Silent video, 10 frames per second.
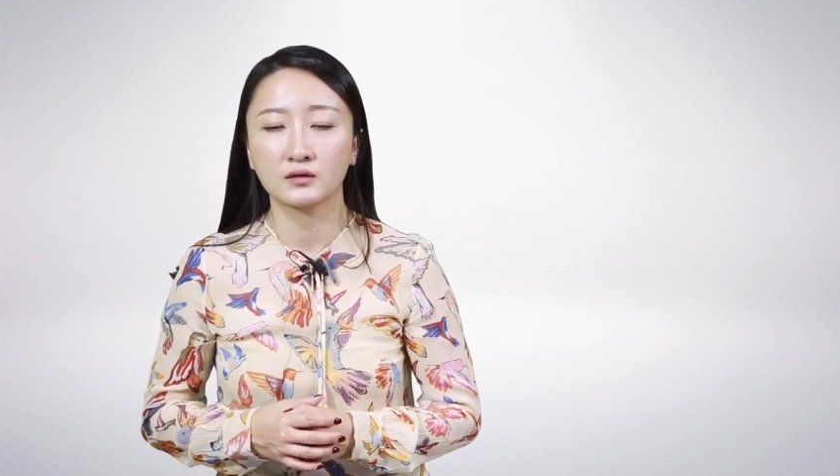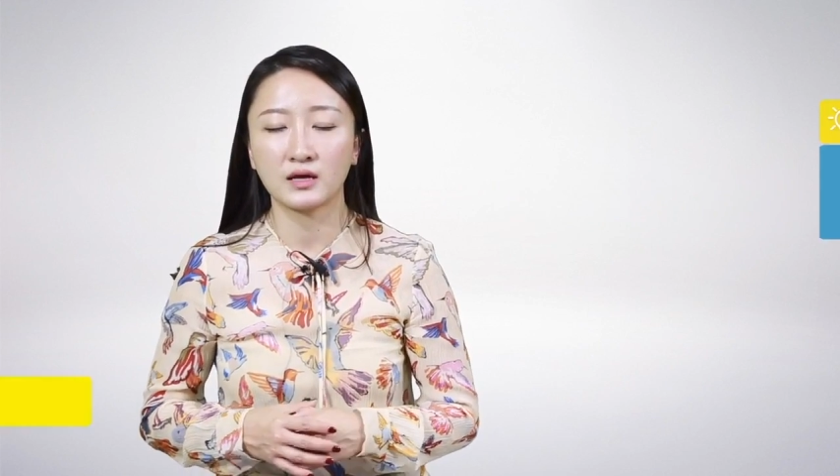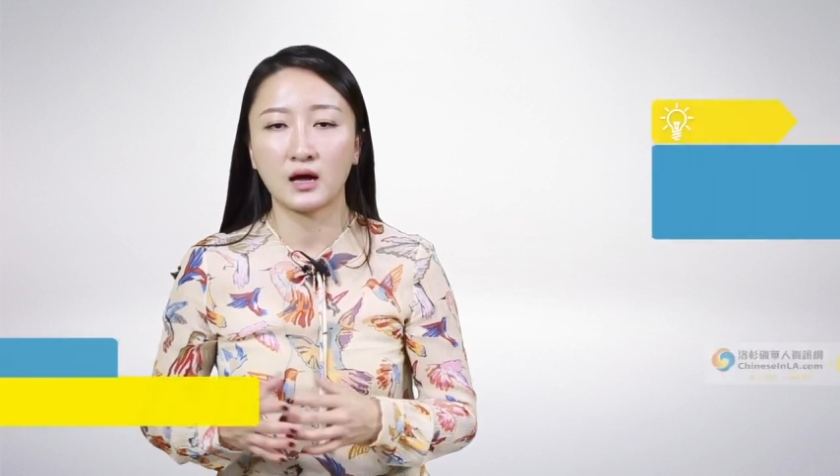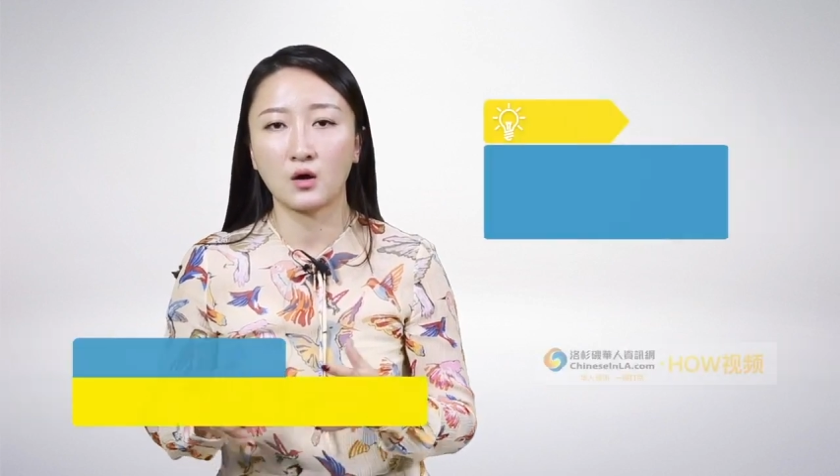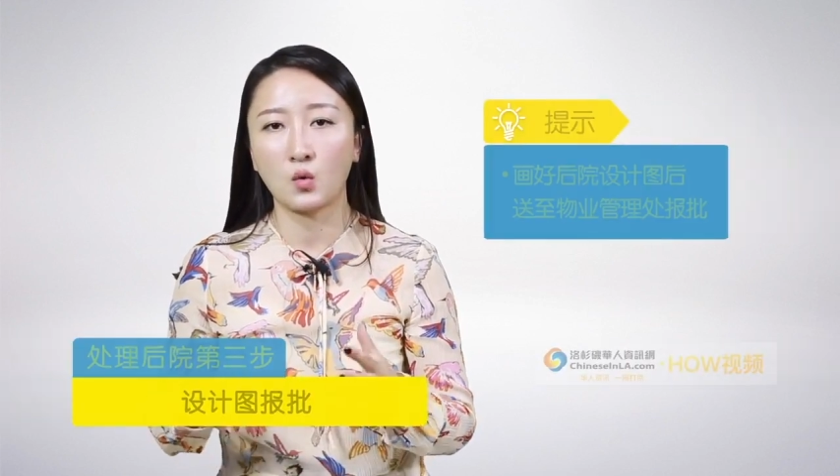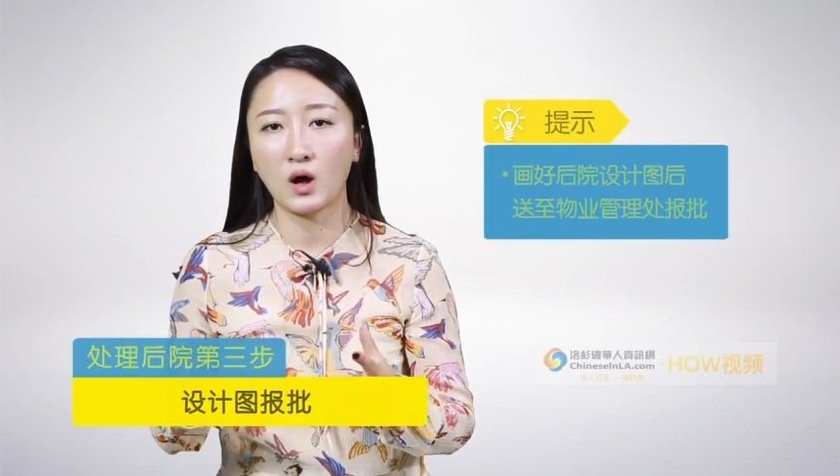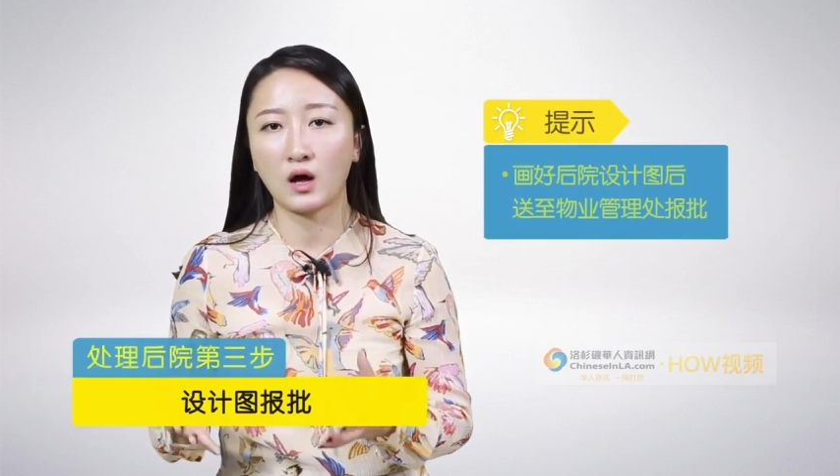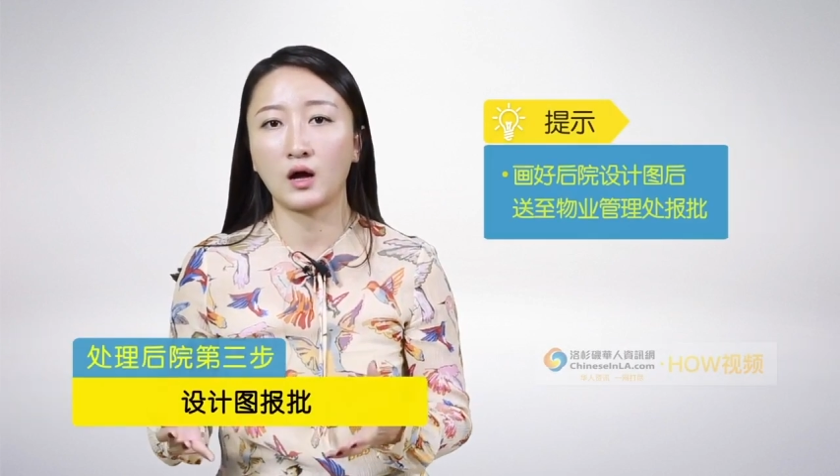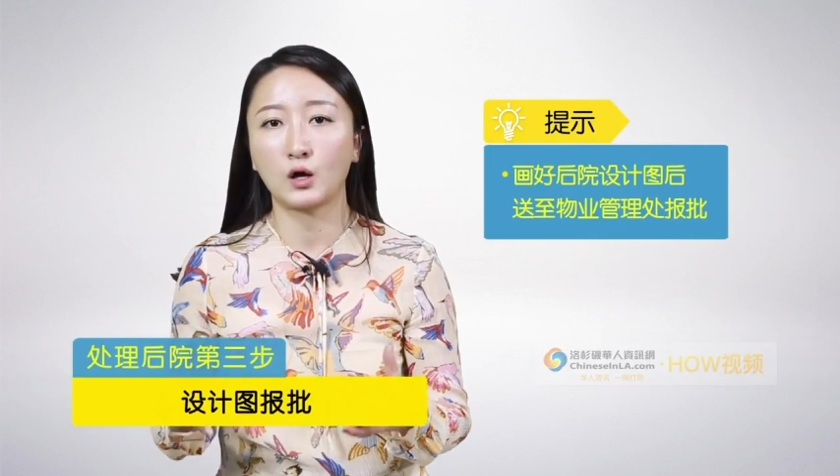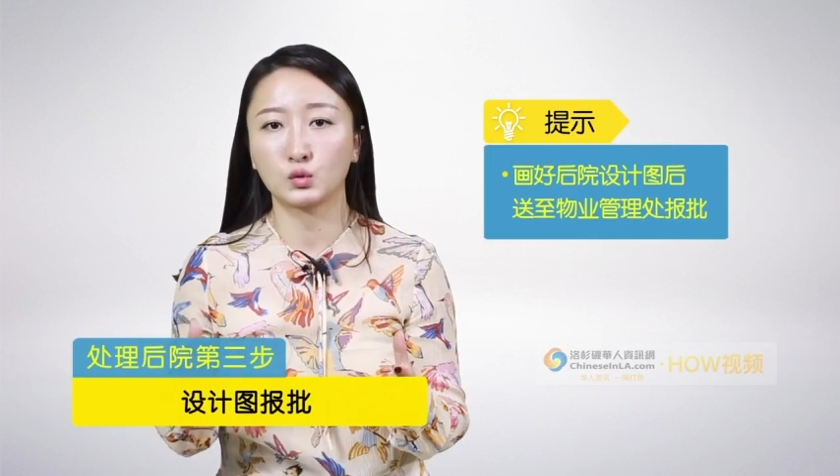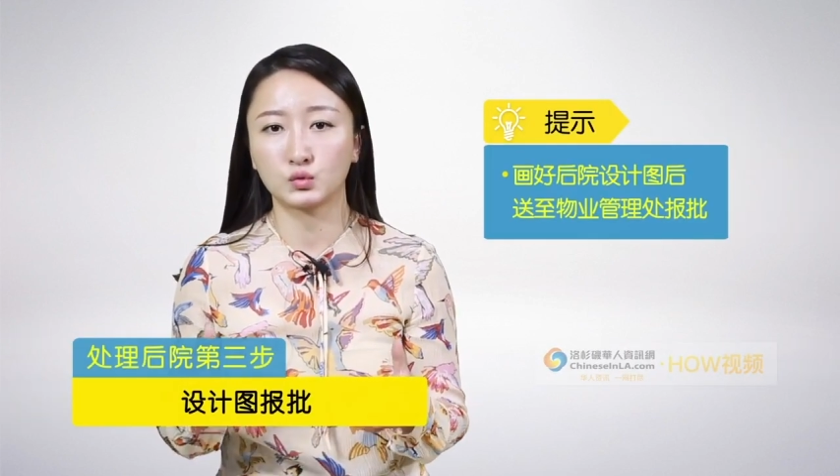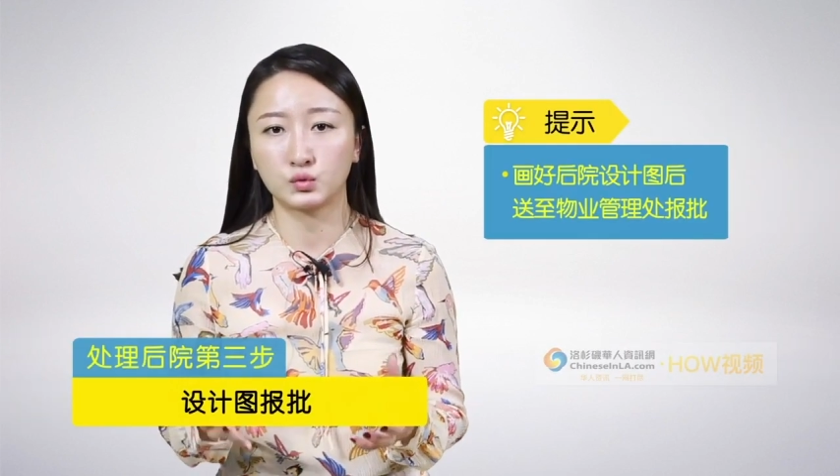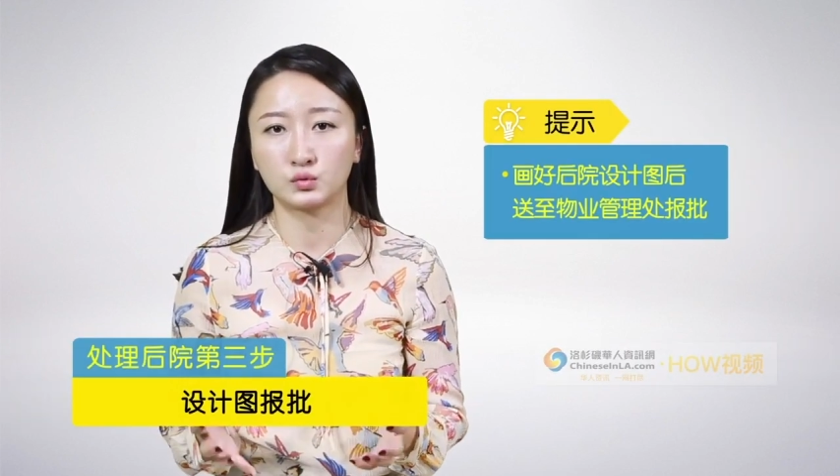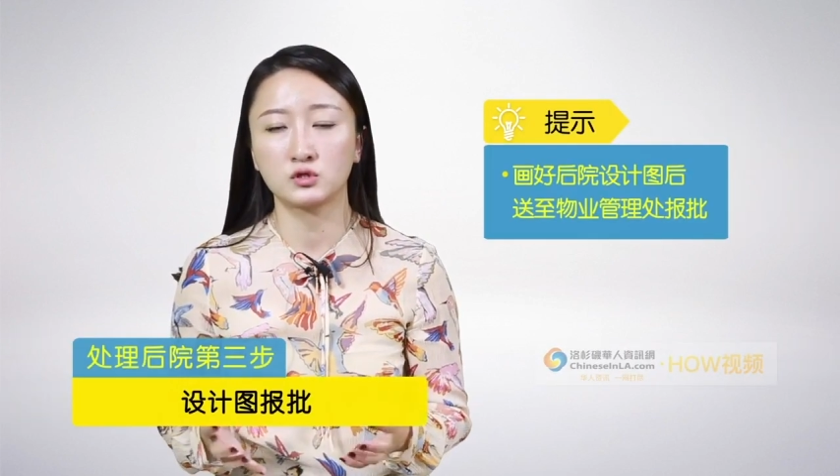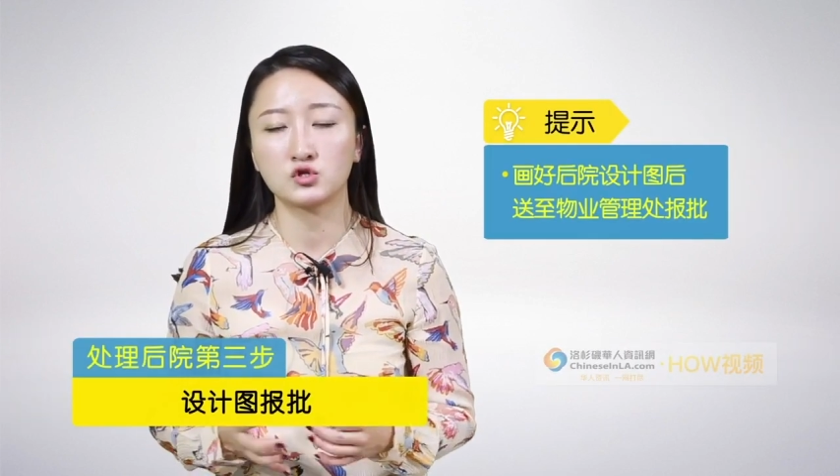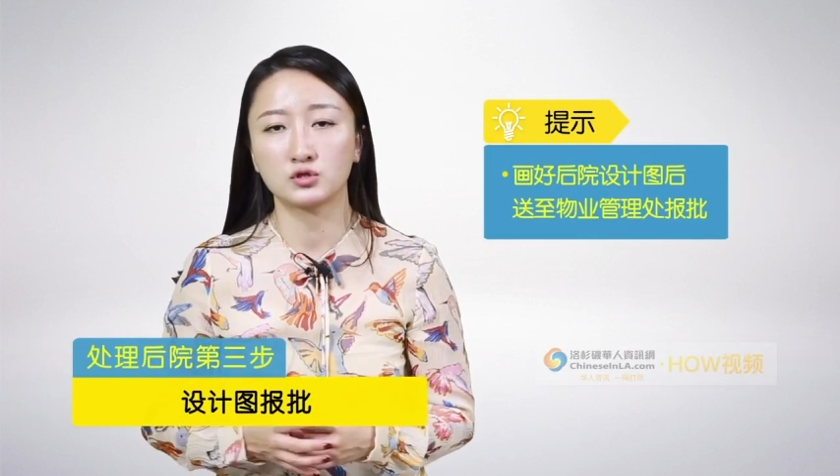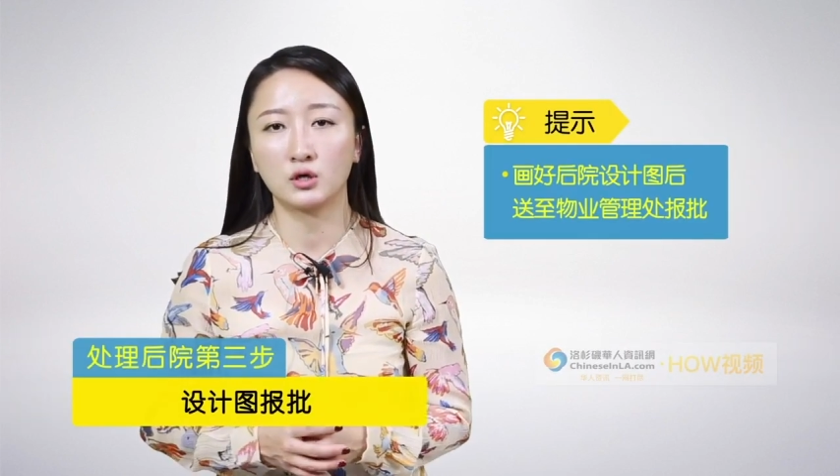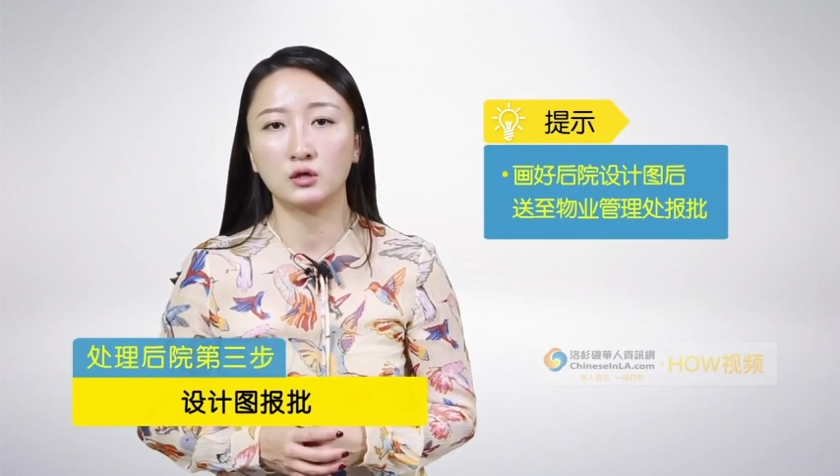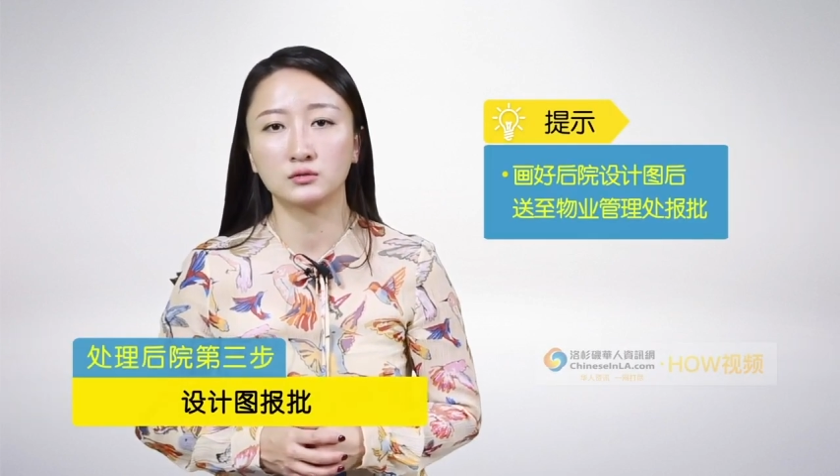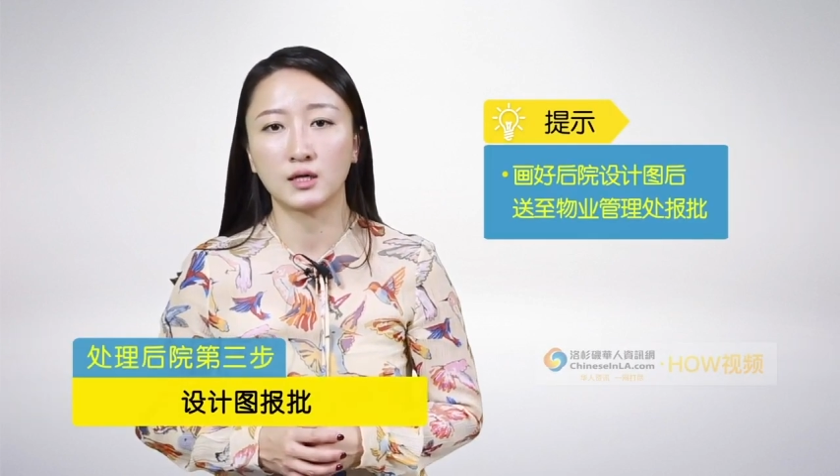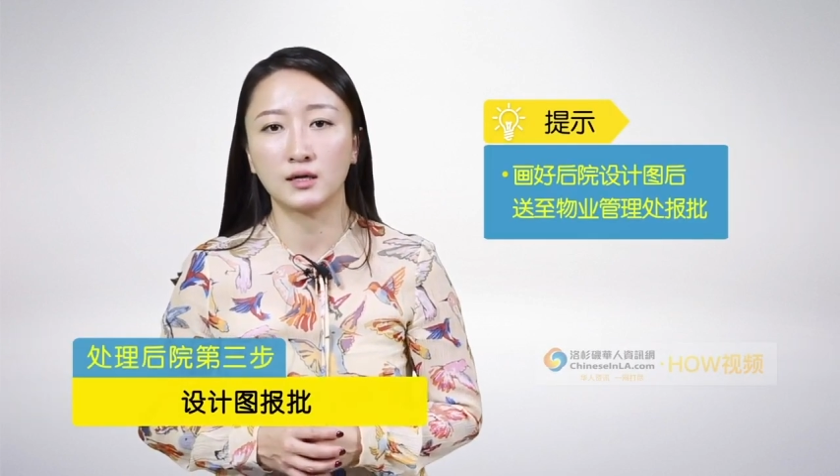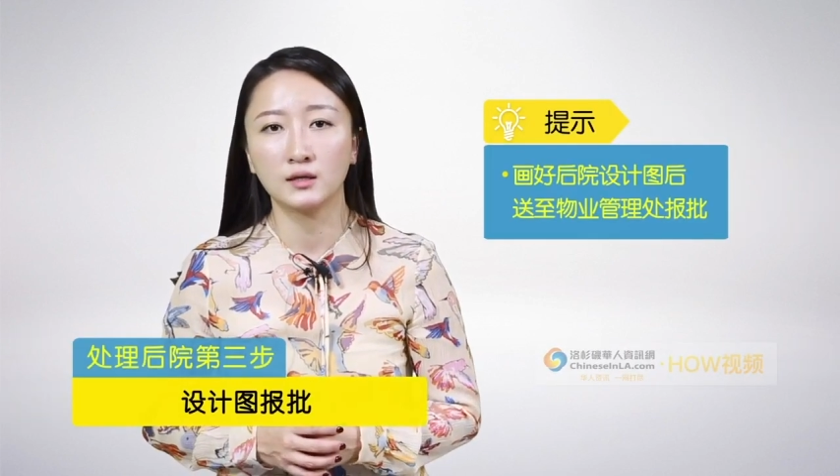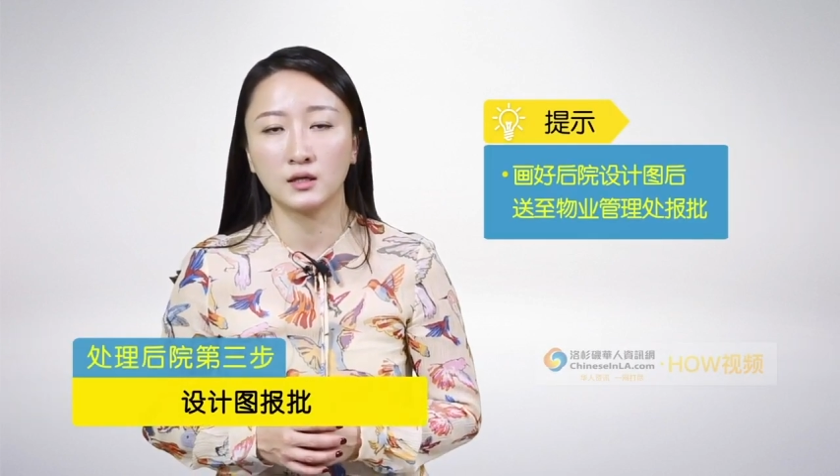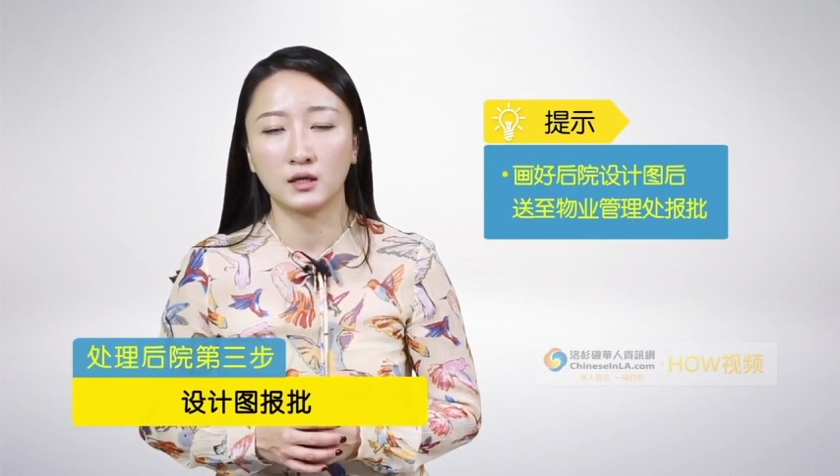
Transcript: 那画好图的时候呢，